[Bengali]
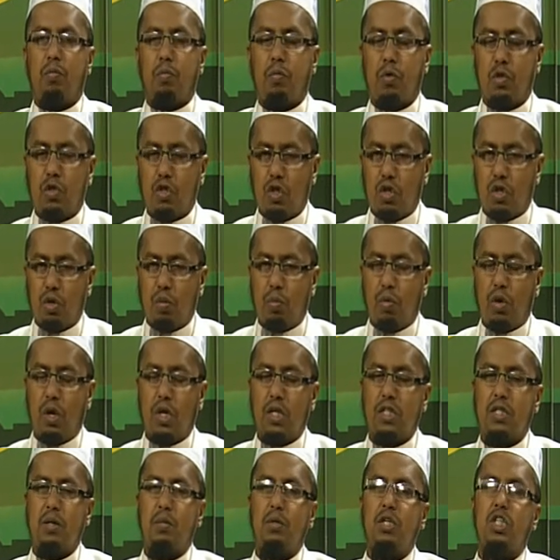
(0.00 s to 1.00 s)
পর্যন্ত
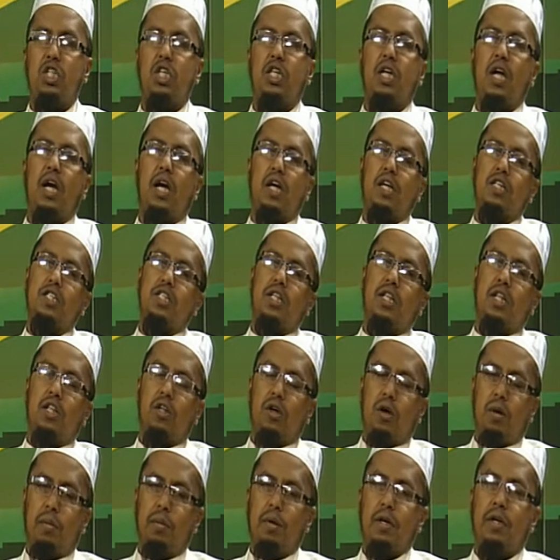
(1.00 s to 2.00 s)
পড়া যাবে সেটা আগে
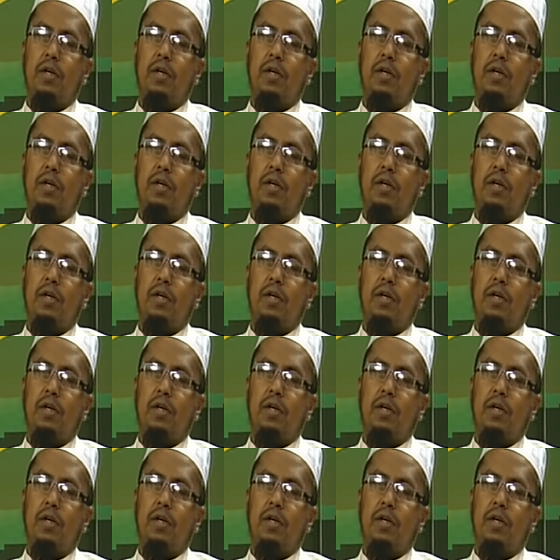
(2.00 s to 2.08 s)
জানতে হবে